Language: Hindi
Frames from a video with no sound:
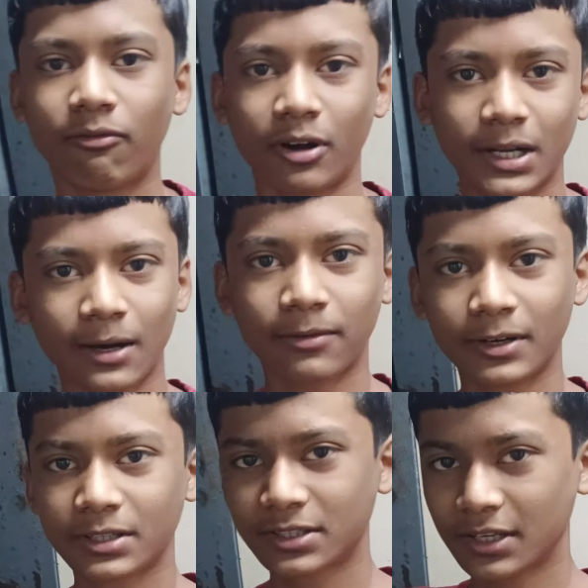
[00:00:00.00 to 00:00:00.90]

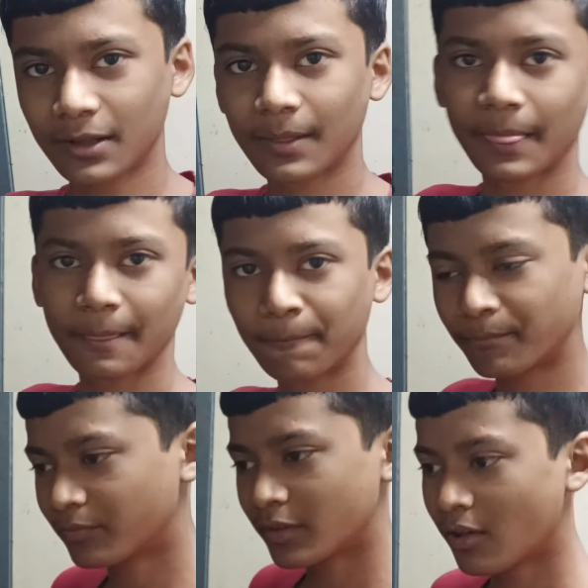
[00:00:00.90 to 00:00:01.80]
फटाफट से
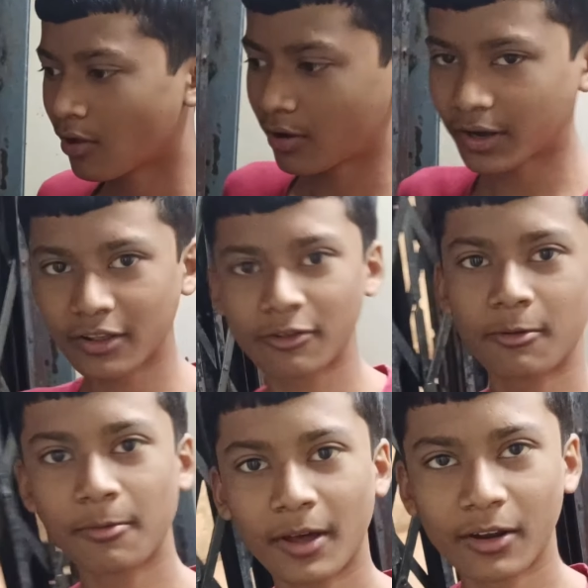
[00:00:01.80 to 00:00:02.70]
अरे
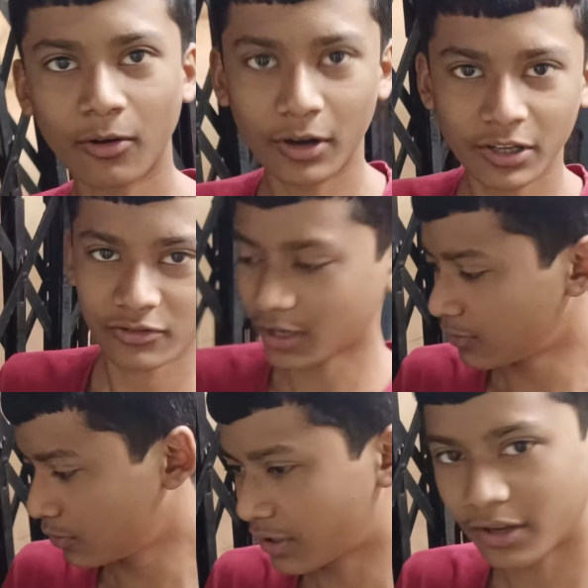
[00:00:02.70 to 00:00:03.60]
इस बार रिकॉर्डिंग
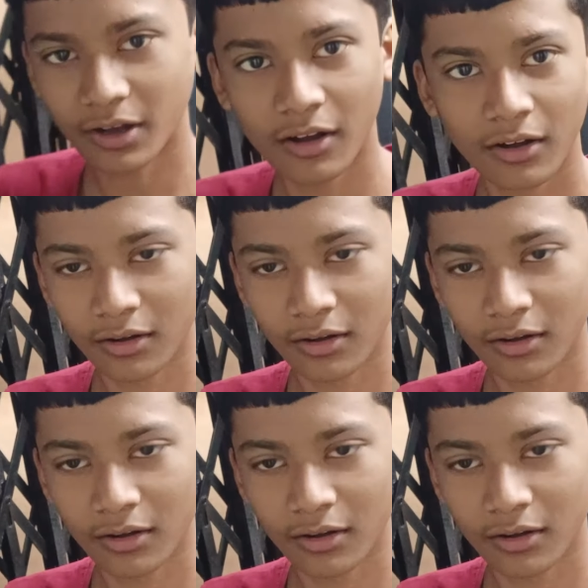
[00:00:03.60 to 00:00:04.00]
चालू रहेगा